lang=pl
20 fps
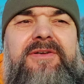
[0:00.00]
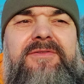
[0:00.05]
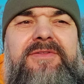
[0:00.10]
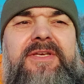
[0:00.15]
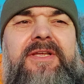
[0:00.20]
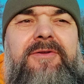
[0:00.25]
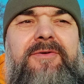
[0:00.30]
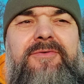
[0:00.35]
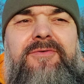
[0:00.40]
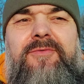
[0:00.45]
tego
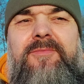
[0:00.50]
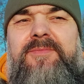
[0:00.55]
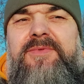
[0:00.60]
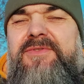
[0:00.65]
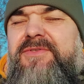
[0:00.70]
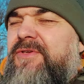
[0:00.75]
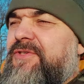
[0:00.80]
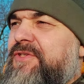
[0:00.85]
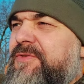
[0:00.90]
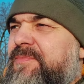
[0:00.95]
dialogu
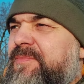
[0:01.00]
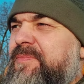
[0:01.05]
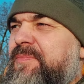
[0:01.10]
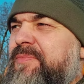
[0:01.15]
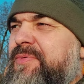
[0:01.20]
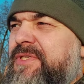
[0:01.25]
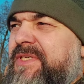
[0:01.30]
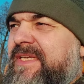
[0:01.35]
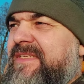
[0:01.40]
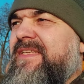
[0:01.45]
coś
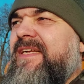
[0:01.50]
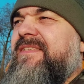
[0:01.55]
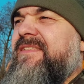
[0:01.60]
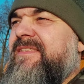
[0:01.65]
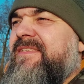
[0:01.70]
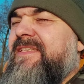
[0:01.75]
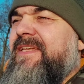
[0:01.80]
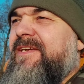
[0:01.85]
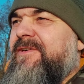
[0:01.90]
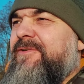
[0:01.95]

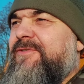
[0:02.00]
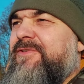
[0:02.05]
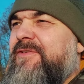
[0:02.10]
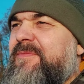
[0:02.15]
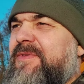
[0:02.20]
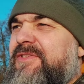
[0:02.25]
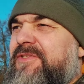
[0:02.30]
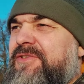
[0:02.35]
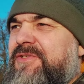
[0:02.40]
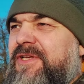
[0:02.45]
przezacnego,
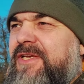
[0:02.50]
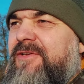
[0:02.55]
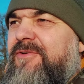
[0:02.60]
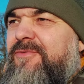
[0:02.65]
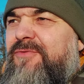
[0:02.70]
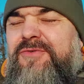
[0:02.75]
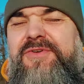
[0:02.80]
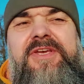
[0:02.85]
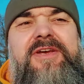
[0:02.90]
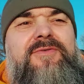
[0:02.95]
co mnie dzisiaj
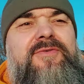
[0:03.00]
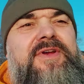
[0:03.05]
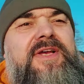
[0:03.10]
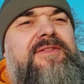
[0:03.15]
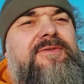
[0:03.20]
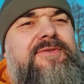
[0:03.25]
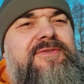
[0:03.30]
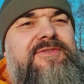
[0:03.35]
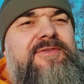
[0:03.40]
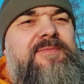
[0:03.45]
ujęło,
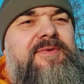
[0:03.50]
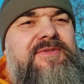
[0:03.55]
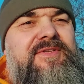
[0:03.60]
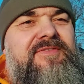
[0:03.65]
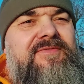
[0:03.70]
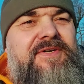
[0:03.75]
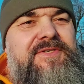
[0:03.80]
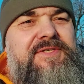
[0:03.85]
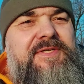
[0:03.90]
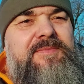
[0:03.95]
jadąc sobie
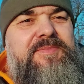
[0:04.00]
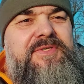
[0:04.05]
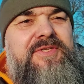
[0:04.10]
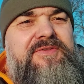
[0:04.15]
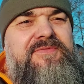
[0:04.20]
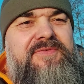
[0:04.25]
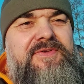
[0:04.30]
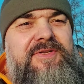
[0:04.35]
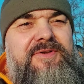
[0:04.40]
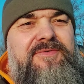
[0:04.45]
tutaj właśnie
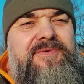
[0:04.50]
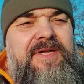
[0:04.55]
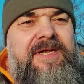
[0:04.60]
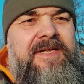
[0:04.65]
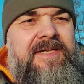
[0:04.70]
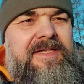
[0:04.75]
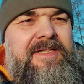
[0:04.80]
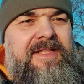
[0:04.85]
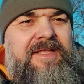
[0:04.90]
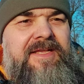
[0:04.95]
przed chwilą
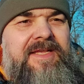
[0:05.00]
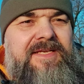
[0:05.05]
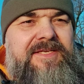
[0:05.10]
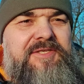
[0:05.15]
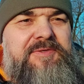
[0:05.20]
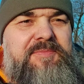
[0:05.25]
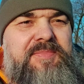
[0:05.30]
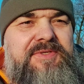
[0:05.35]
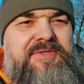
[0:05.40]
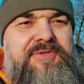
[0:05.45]

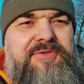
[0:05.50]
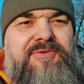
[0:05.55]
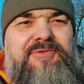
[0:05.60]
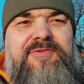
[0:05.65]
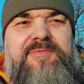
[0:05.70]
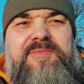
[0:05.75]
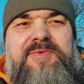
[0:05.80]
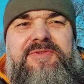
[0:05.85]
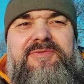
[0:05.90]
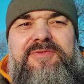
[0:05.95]
jakieś
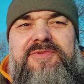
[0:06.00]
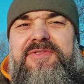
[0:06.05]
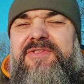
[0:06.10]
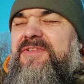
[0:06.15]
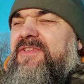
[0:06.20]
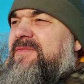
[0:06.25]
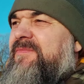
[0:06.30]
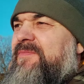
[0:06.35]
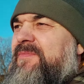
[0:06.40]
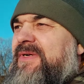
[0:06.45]
50 minut,
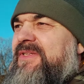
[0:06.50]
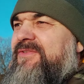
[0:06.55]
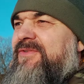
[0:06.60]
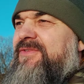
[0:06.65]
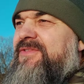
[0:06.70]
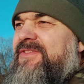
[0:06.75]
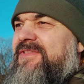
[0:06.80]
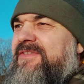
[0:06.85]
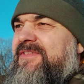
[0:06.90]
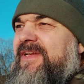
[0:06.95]

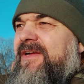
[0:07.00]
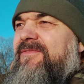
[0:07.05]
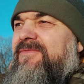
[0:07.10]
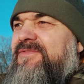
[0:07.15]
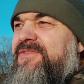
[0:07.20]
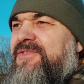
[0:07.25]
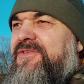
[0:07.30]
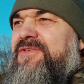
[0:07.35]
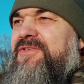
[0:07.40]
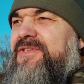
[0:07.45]
będąc
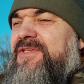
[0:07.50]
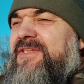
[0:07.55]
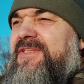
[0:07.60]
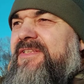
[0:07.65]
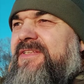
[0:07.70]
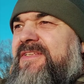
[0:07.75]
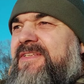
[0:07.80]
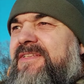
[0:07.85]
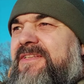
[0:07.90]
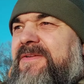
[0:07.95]
sam w ciszy
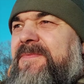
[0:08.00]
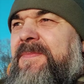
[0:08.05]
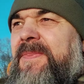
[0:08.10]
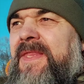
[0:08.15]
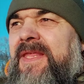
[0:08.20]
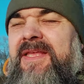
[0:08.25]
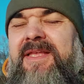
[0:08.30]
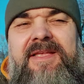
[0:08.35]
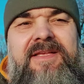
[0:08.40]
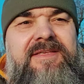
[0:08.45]
y,
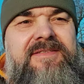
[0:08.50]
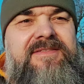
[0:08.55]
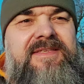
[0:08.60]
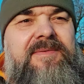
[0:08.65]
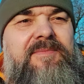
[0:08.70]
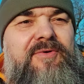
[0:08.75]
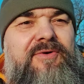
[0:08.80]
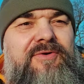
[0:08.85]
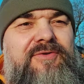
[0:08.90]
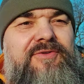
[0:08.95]

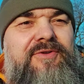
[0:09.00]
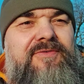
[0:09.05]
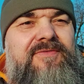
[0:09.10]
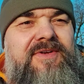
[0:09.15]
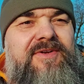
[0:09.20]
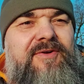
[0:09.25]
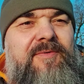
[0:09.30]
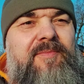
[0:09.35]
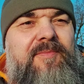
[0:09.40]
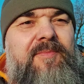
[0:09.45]

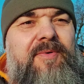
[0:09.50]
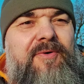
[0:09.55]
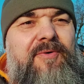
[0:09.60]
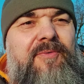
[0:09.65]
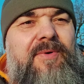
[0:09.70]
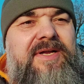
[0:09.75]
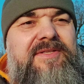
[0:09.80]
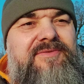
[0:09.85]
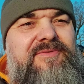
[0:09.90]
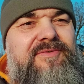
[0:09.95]
samochodowego
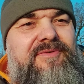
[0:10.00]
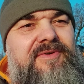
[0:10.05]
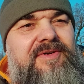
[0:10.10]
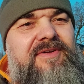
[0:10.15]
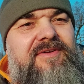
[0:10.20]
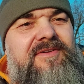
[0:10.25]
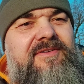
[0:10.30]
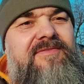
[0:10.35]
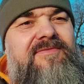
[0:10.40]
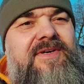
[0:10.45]
pokładu
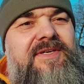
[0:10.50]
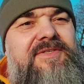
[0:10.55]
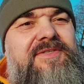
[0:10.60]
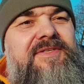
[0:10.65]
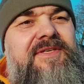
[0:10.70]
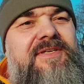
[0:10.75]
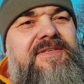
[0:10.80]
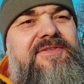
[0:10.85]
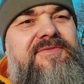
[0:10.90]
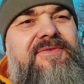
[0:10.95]

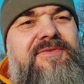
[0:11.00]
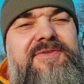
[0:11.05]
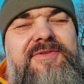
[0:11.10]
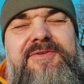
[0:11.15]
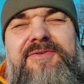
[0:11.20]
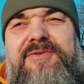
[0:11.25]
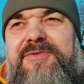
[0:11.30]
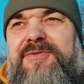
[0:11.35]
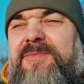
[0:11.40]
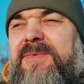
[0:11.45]
właśnie
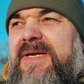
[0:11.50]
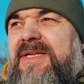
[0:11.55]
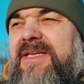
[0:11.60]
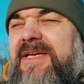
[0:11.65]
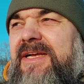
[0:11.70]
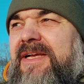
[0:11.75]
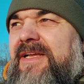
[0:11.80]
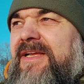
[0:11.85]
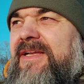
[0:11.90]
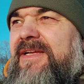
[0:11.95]
świątyni
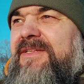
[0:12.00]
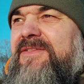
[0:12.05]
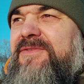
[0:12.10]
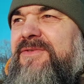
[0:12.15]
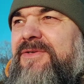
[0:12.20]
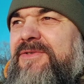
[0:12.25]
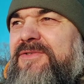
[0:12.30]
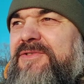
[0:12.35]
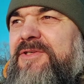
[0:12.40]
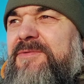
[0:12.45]
Dumania,
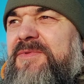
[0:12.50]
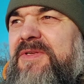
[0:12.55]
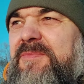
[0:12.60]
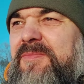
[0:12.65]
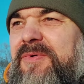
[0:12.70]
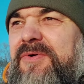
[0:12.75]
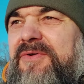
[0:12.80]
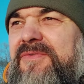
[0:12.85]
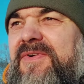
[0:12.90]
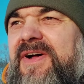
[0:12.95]
coś, co mnie
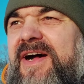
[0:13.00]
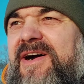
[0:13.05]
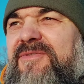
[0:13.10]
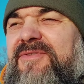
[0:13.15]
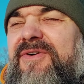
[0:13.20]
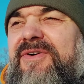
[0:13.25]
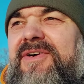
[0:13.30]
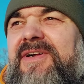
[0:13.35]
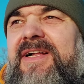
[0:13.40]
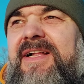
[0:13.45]

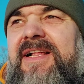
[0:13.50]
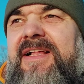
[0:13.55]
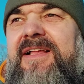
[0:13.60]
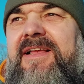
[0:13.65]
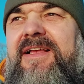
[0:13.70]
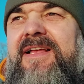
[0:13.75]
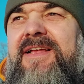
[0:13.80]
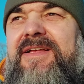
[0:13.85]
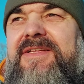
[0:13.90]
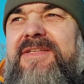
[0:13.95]
porwało
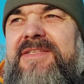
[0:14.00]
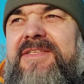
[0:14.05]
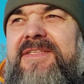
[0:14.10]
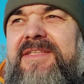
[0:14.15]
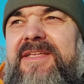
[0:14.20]
y,